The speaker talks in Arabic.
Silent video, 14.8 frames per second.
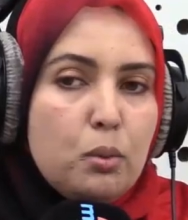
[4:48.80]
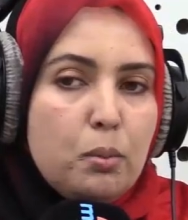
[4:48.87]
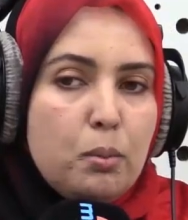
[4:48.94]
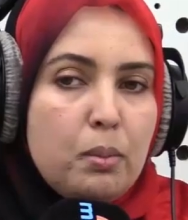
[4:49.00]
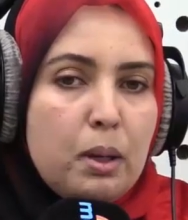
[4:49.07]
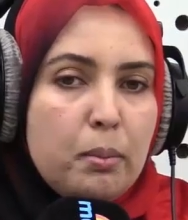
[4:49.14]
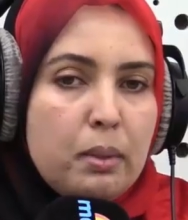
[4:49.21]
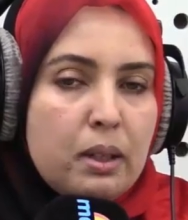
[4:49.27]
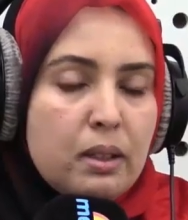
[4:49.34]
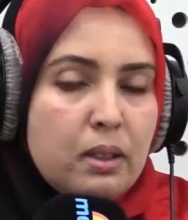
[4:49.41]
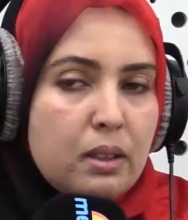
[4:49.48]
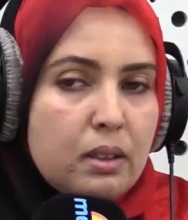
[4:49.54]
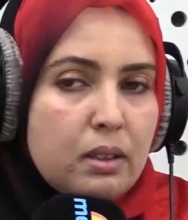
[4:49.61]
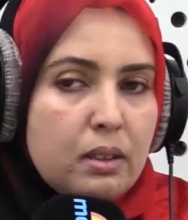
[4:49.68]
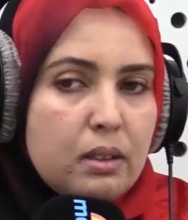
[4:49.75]

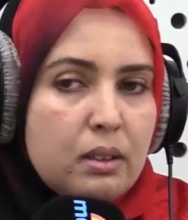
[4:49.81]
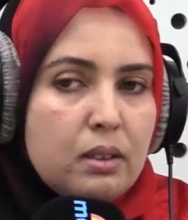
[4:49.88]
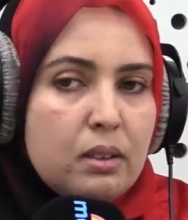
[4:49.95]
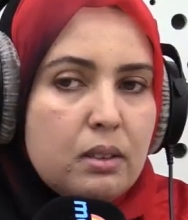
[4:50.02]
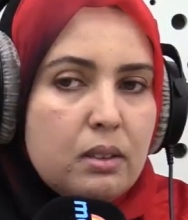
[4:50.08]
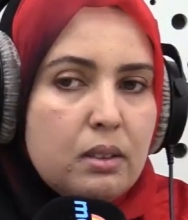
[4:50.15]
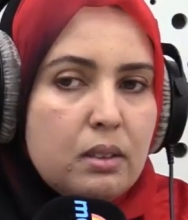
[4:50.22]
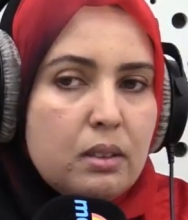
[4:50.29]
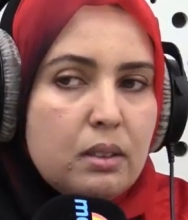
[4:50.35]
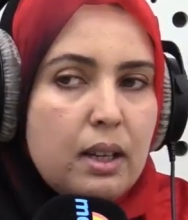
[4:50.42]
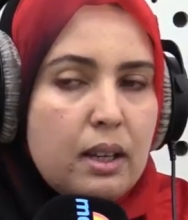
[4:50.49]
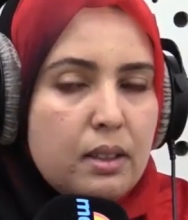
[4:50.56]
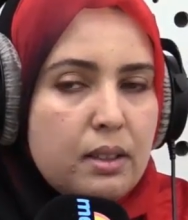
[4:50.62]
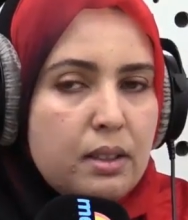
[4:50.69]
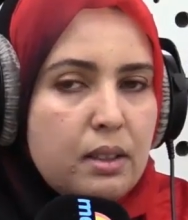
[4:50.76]
ماماك آه،
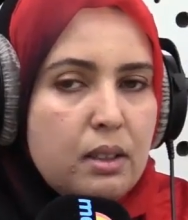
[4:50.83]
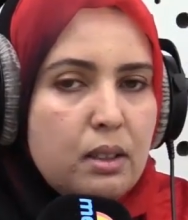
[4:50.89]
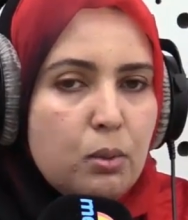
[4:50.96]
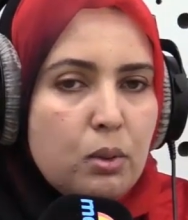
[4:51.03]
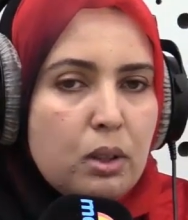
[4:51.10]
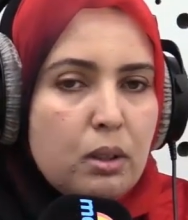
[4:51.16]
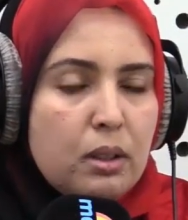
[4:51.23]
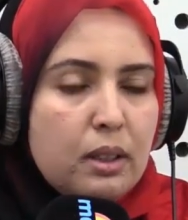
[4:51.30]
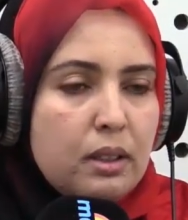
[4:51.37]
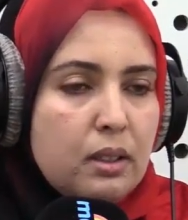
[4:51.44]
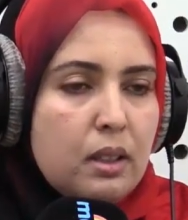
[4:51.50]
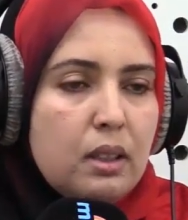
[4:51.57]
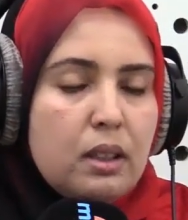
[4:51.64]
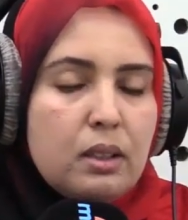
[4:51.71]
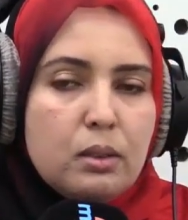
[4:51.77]
خالتي ولا
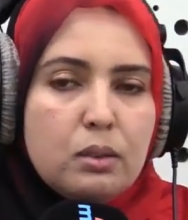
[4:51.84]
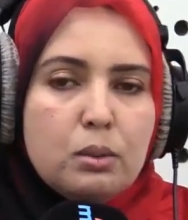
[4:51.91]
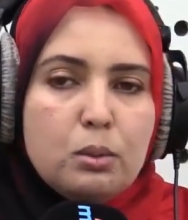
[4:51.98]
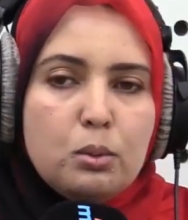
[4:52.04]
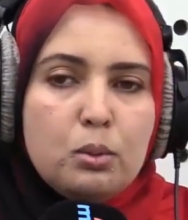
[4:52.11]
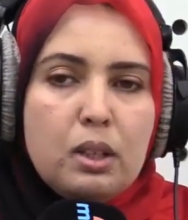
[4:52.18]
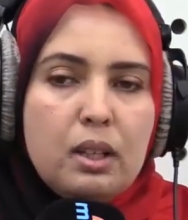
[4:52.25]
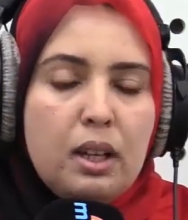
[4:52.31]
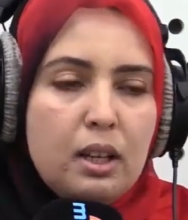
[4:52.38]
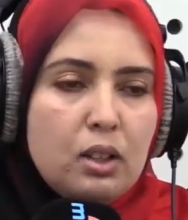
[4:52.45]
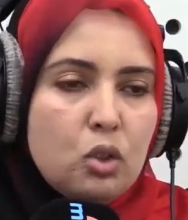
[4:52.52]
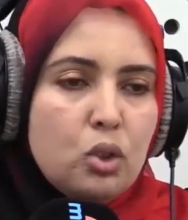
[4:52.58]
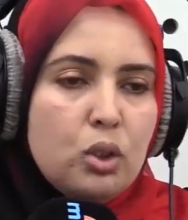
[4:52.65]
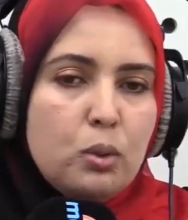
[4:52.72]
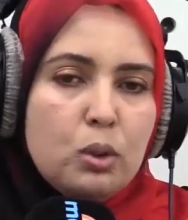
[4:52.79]
هذا ولا
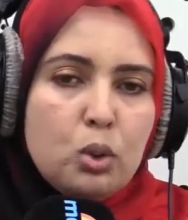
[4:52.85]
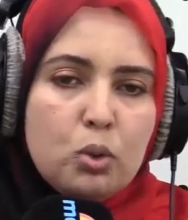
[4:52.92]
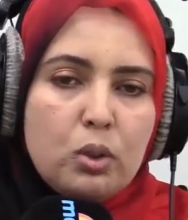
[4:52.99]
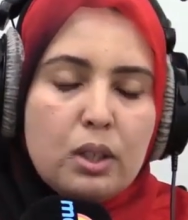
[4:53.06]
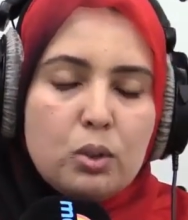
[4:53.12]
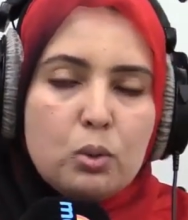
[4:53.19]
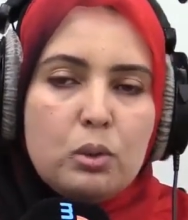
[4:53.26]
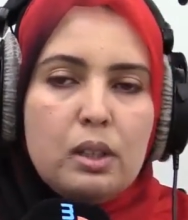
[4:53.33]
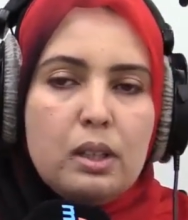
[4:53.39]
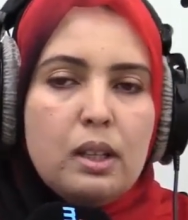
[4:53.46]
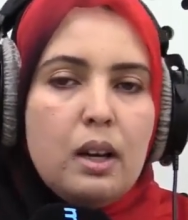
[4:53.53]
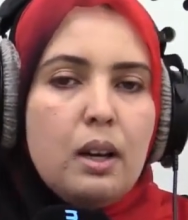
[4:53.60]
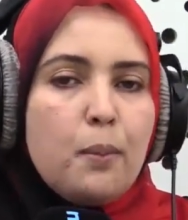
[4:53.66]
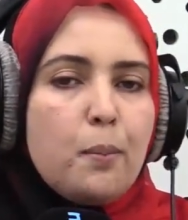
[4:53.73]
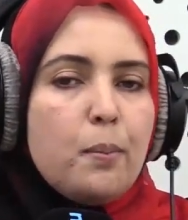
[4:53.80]
الحاجه ولا شنو كتقولي
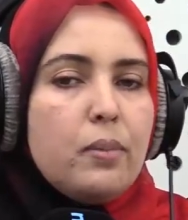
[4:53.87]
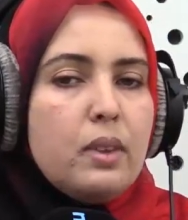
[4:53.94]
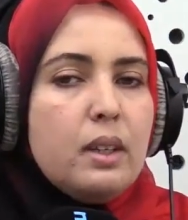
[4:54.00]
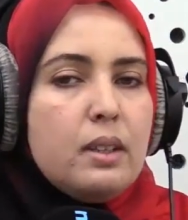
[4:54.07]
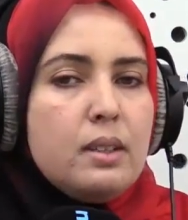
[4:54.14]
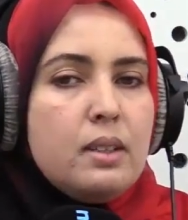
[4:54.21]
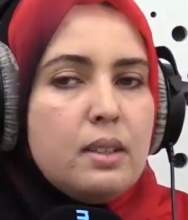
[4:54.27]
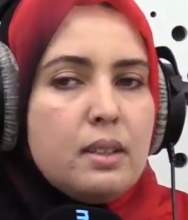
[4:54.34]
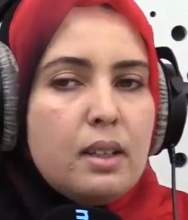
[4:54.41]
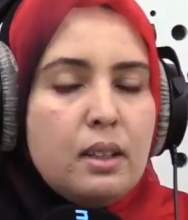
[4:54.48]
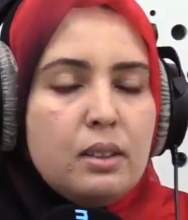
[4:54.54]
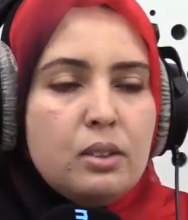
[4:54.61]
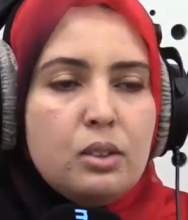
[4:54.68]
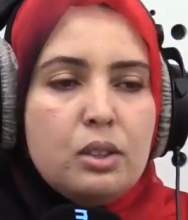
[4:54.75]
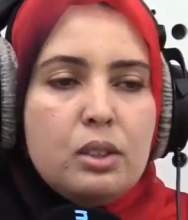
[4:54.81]
لها عزيزة
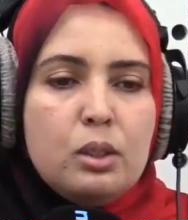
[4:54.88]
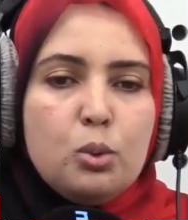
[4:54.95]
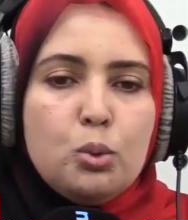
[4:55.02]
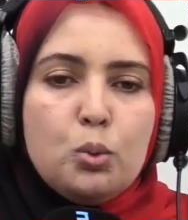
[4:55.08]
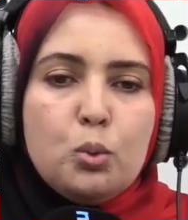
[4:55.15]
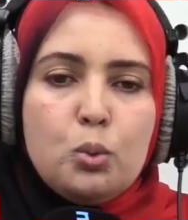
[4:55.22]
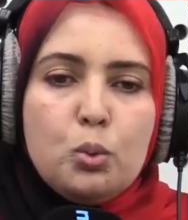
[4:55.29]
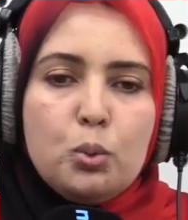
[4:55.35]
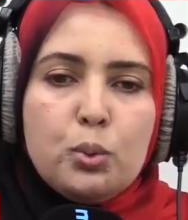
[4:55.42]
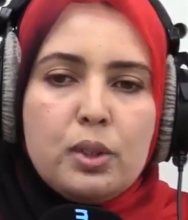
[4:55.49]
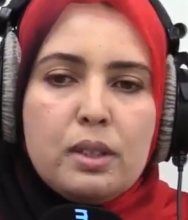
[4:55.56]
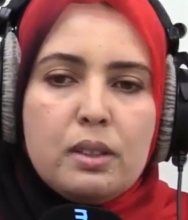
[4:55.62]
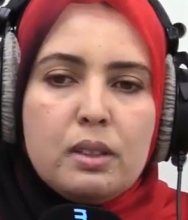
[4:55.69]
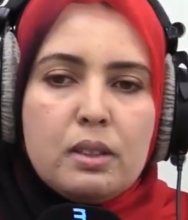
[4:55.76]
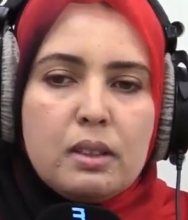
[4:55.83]
عندي
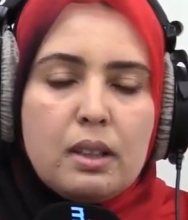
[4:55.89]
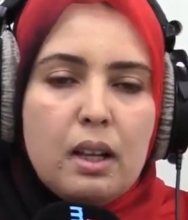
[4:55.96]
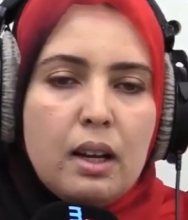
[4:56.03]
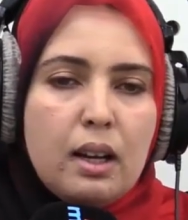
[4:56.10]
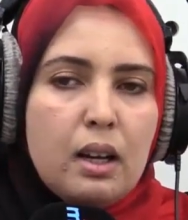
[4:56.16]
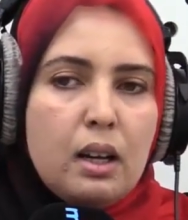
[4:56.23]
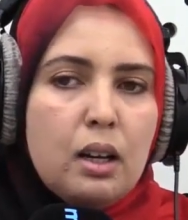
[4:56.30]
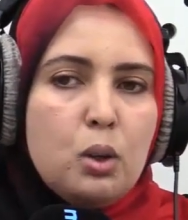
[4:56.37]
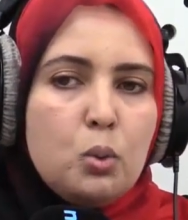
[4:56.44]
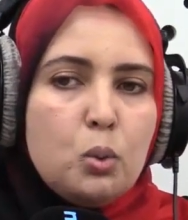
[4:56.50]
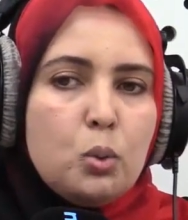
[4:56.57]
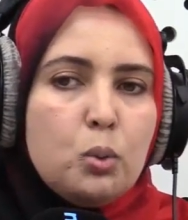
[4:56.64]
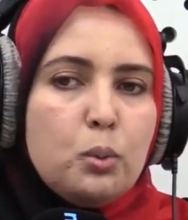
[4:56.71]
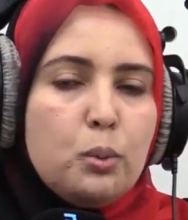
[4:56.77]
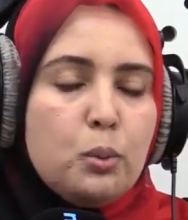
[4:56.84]
وتنطلقها
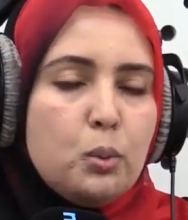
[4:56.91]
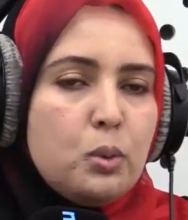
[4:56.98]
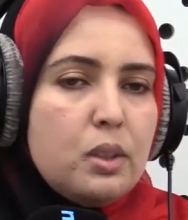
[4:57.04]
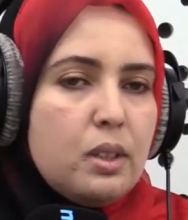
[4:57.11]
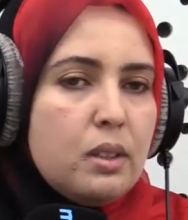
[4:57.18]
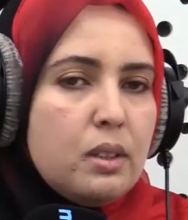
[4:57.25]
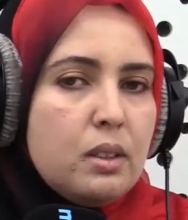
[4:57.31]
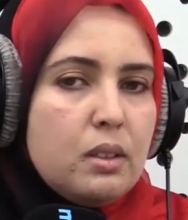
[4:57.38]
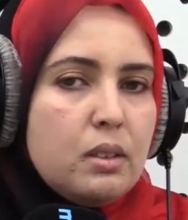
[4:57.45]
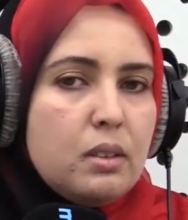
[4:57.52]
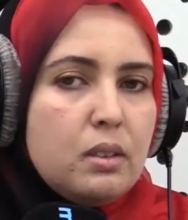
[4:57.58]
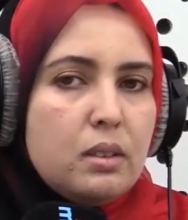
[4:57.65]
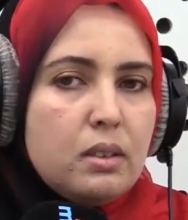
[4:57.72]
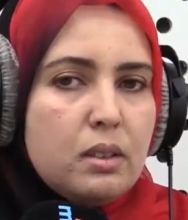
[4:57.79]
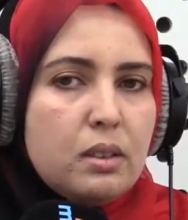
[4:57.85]
وتن
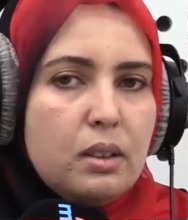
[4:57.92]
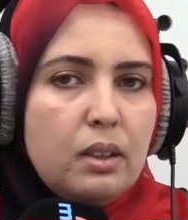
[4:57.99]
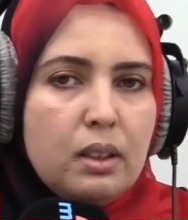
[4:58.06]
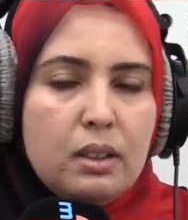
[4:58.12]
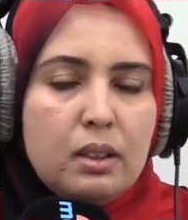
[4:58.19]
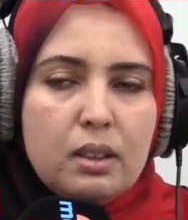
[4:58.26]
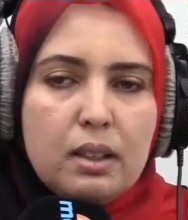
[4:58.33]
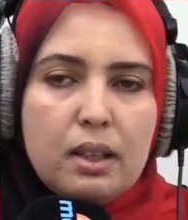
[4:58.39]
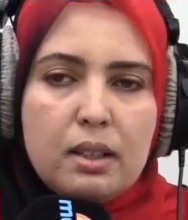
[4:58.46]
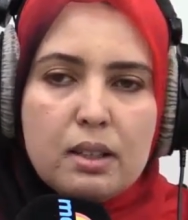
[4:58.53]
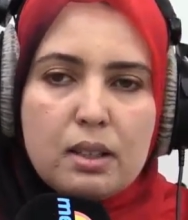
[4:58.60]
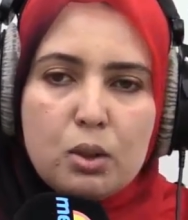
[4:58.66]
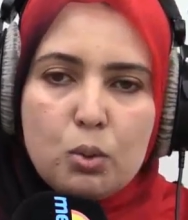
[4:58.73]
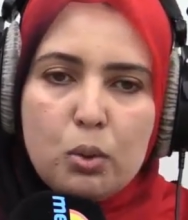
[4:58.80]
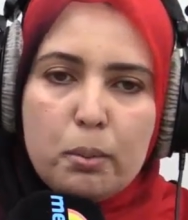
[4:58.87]
يعني كاين
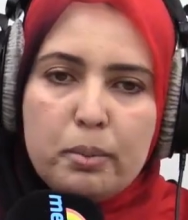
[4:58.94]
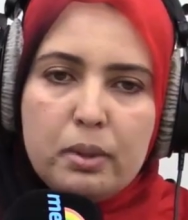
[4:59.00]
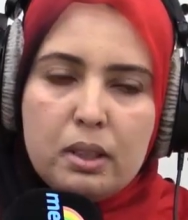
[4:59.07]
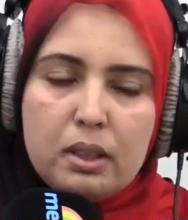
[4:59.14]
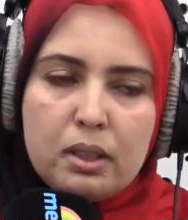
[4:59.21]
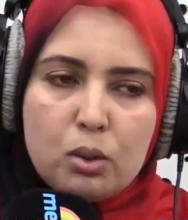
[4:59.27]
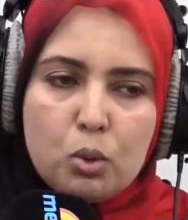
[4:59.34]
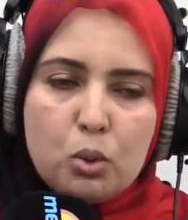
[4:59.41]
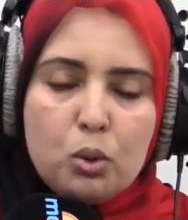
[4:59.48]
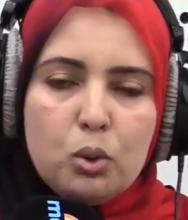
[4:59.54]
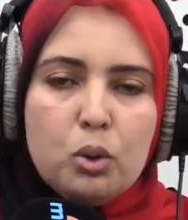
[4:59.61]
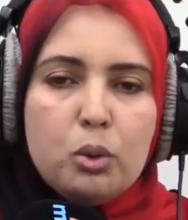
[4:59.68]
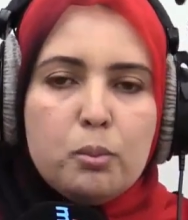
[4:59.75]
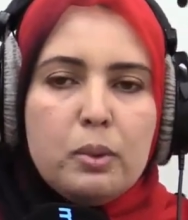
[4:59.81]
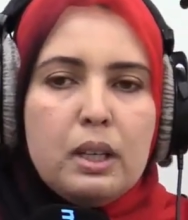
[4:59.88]
الصواب
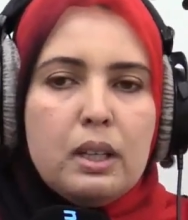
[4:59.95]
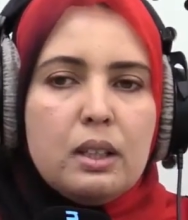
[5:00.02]
بيناتكم،